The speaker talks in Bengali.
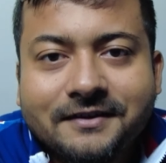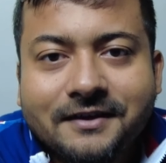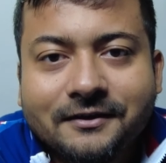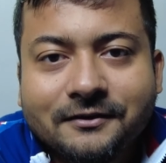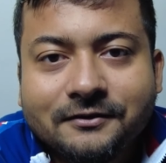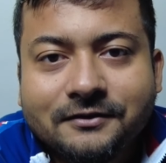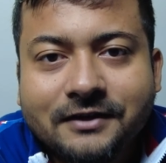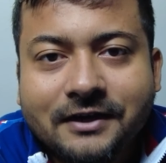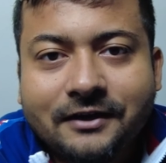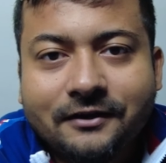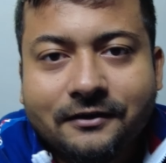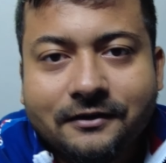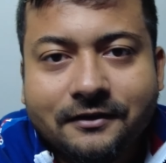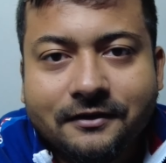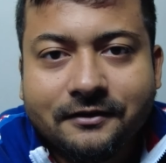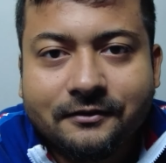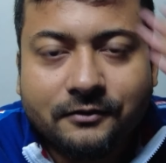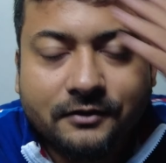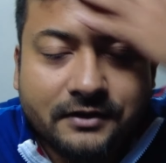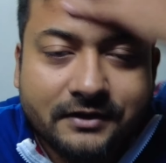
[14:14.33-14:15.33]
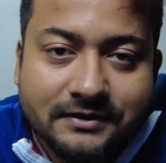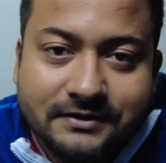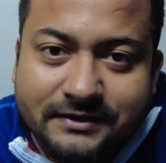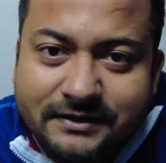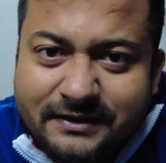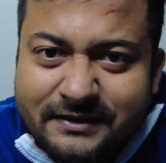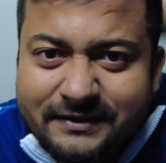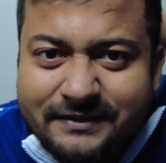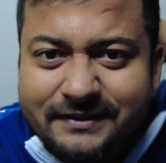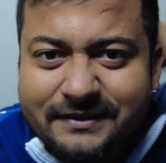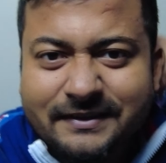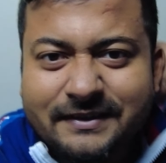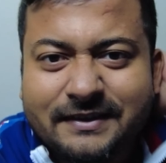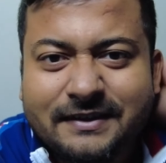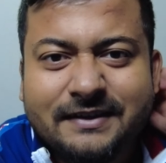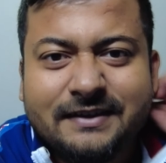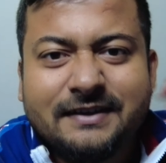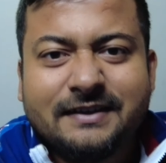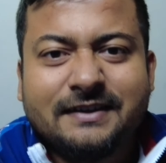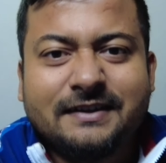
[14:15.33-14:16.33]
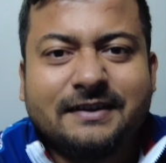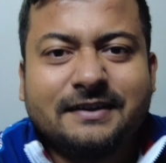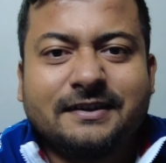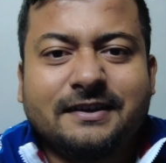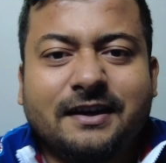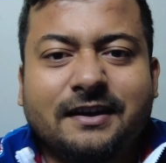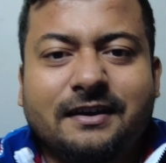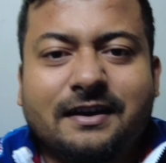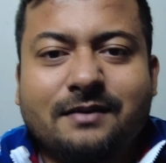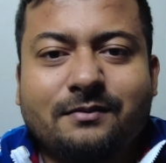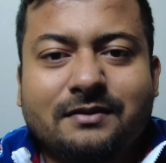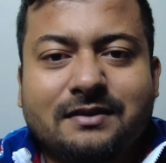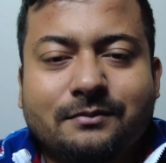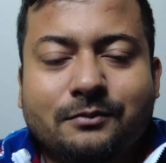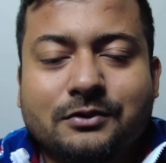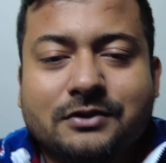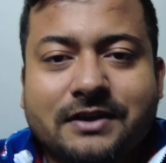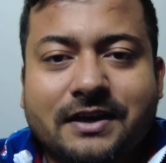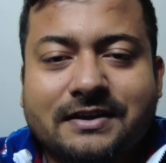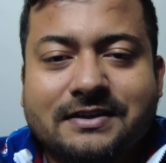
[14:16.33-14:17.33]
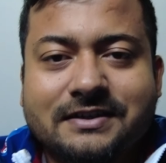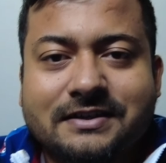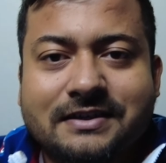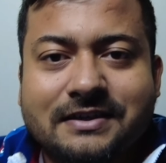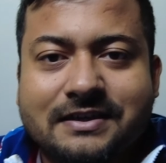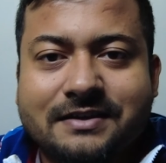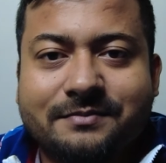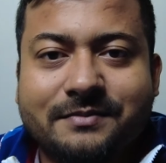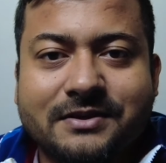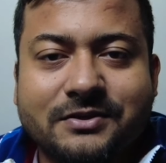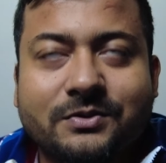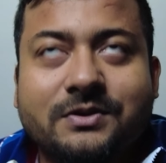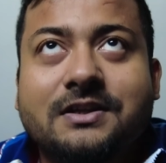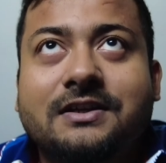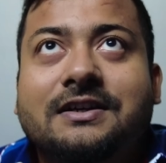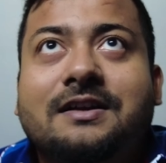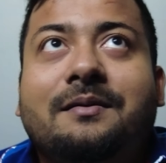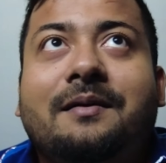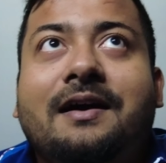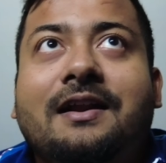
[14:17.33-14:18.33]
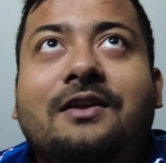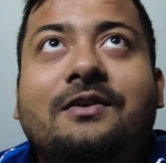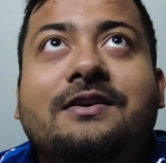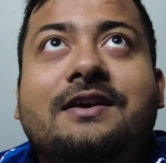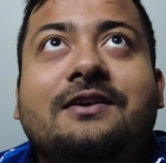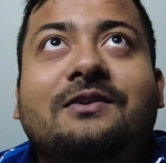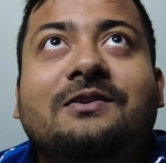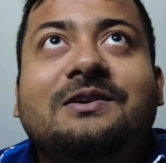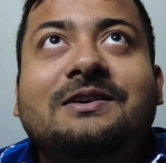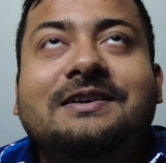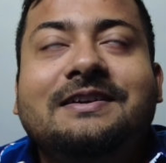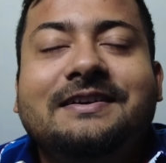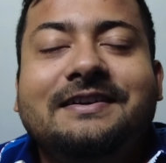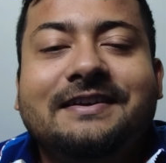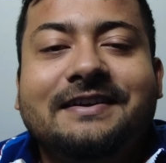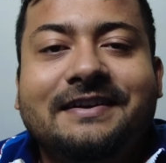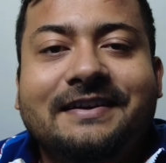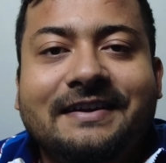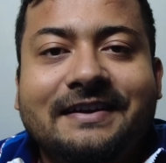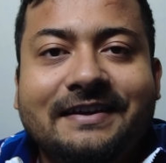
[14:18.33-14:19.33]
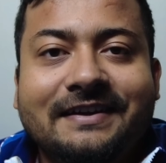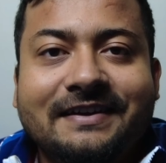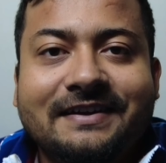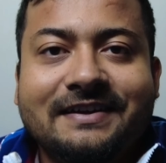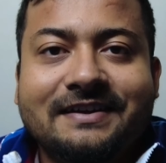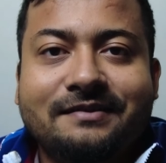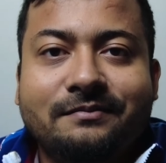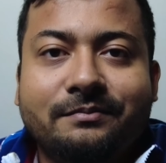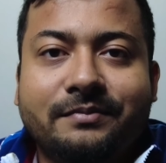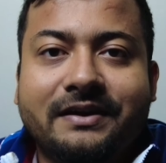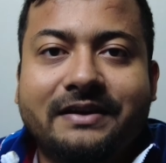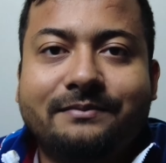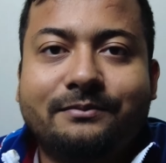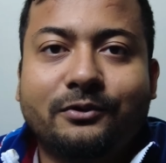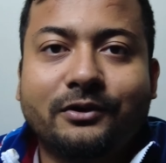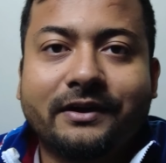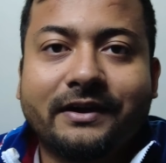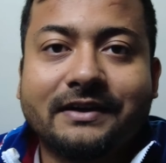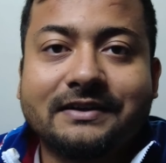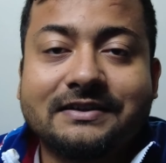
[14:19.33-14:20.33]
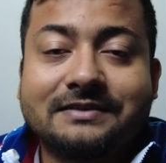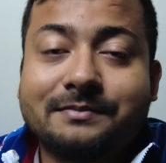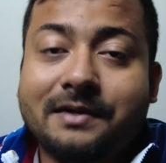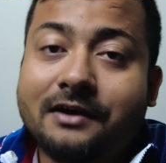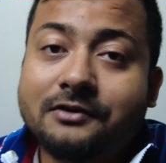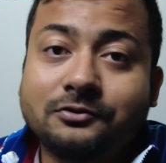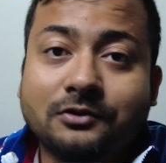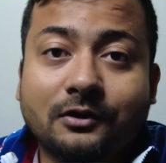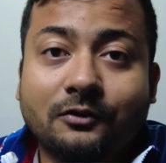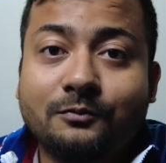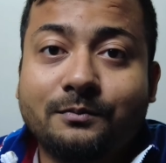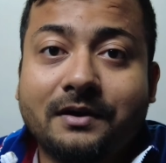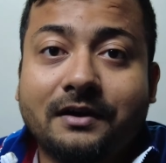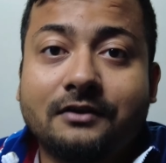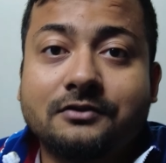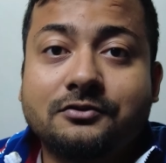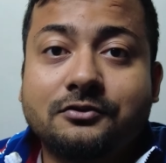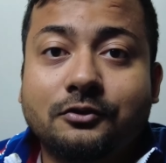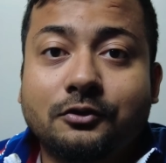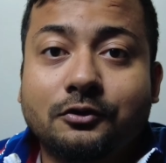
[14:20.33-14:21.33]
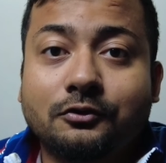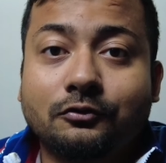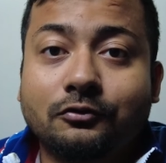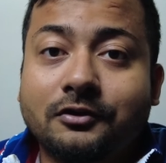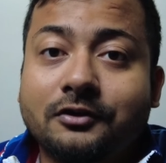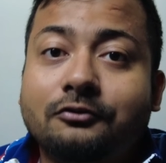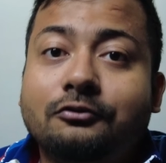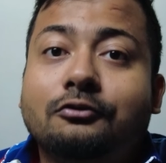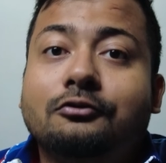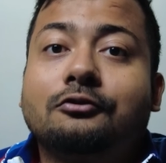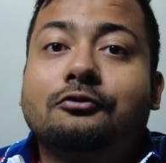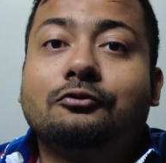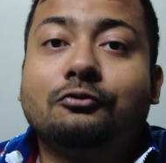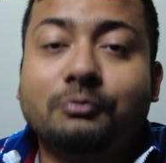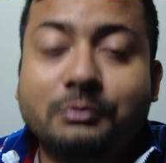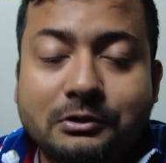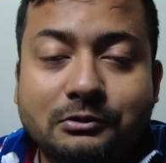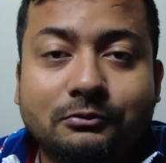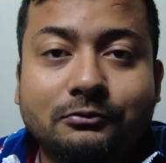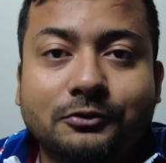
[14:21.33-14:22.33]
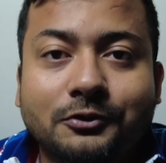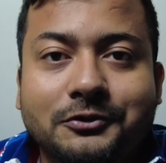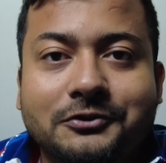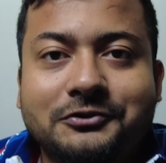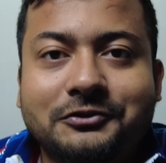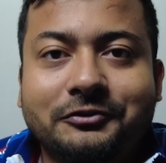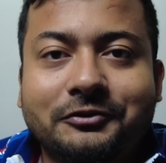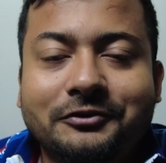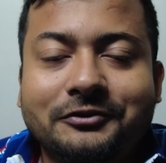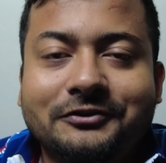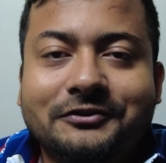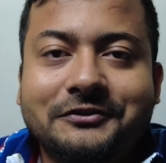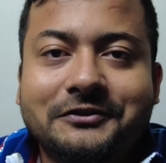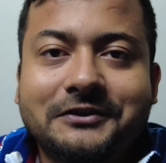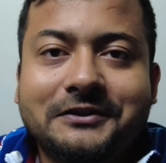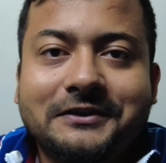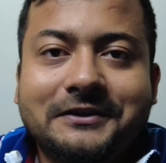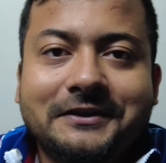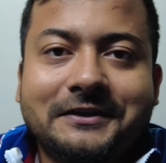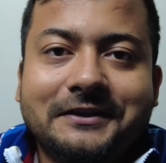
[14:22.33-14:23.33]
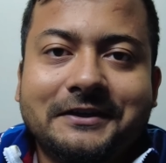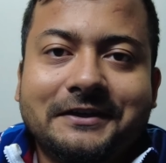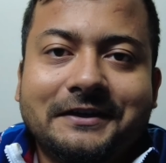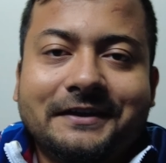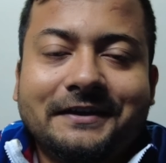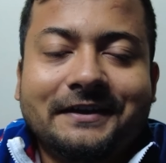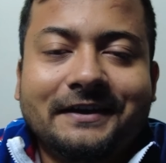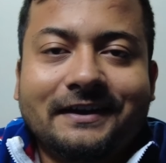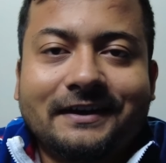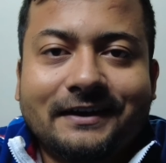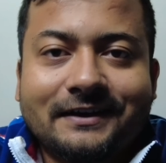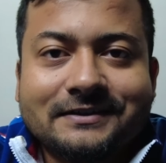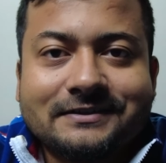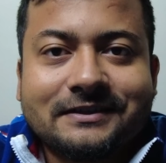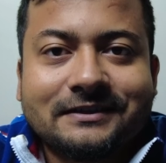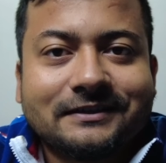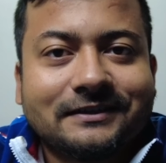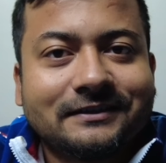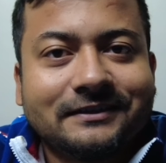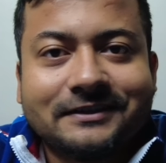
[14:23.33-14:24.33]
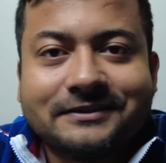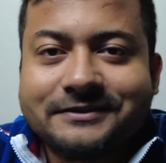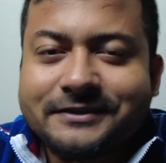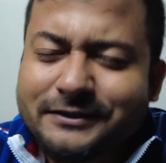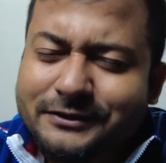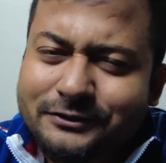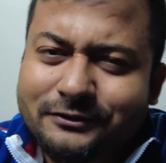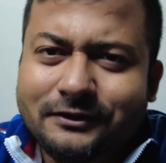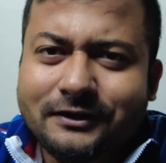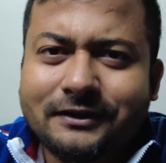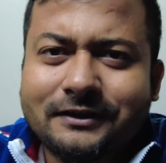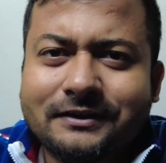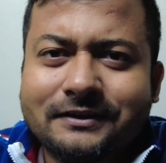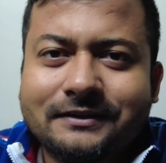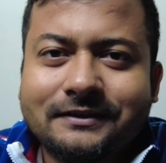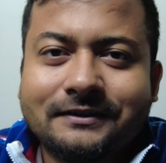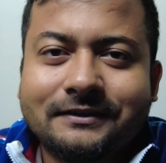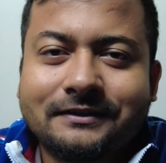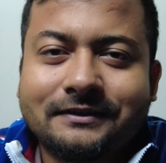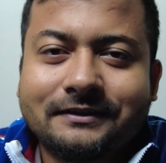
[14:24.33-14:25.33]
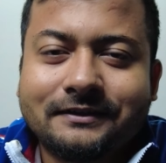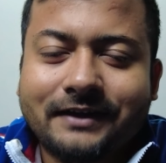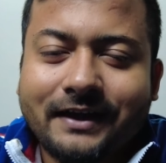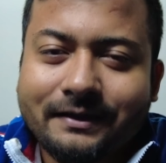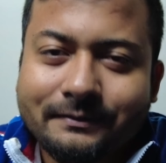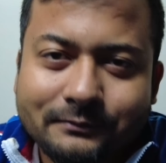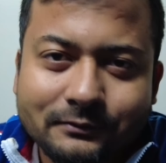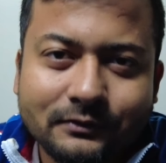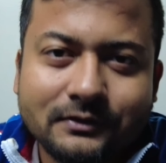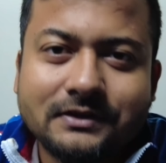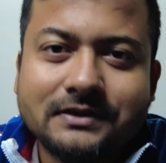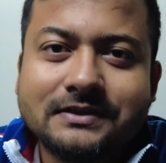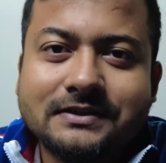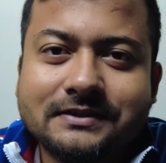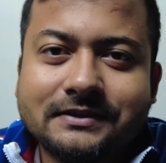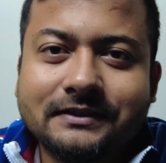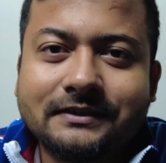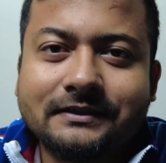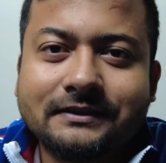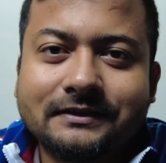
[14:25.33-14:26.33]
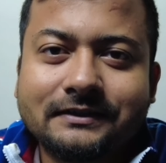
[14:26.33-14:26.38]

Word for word: এখন খাওয়া দাওয়া করে এসে ঠান্ডার মধ্যে বসে আছি বেশ ওয়েদারটা ভালোই এখন পেট ভরে গেছে মাংসটা খুব ভালো ছিল রুটিগুলো তো খুবই সুন্দর ছিল আর আজকের দিনটা শেষ করার টাইম চলে এসছে